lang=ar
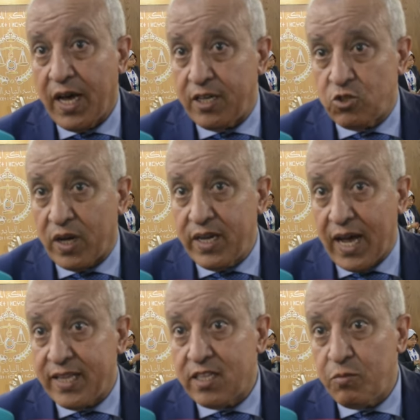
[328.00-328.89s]
حيث أن
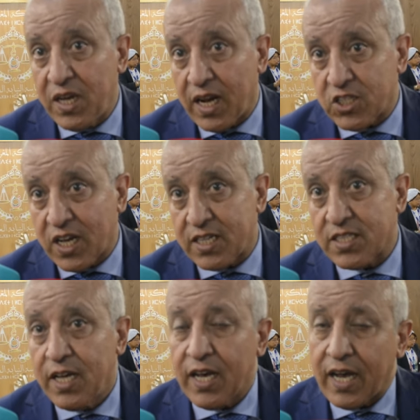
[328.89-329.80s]
عدد من
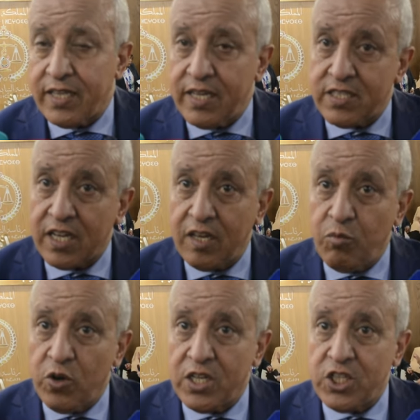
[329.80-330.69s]
الأشخاص قد
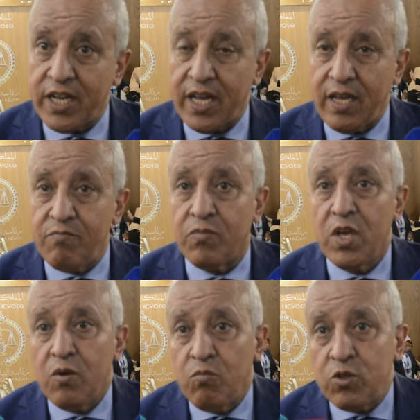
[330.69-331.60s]
يرتكبون جرائم
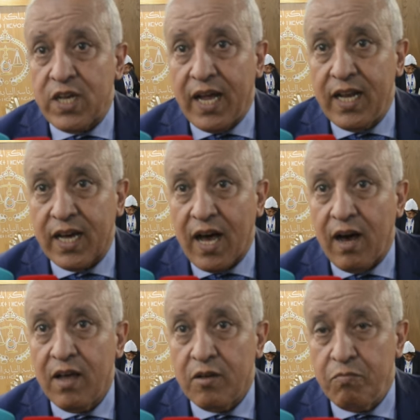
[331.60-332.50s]

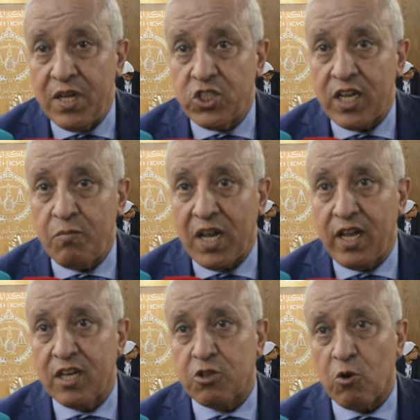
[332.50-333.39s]
متعلقة بالجريمة
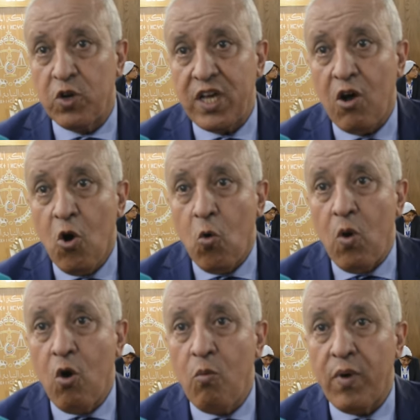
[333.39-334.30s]
الإلكترونية
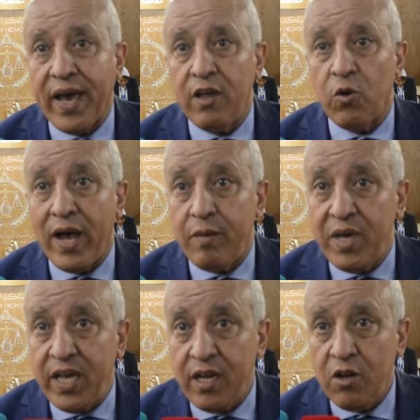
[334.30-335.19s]
وهم غير
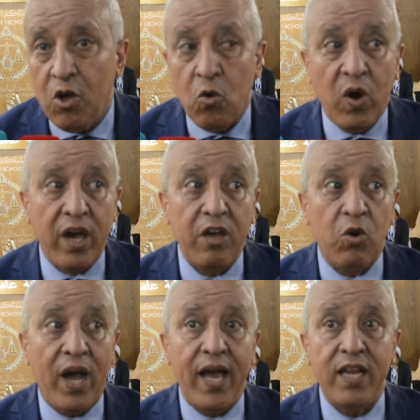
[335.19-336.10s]
آبهين
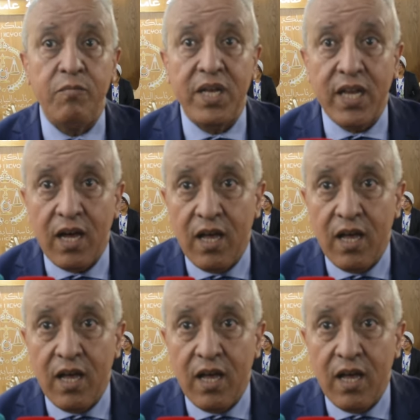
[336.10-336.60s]
وغير عالمين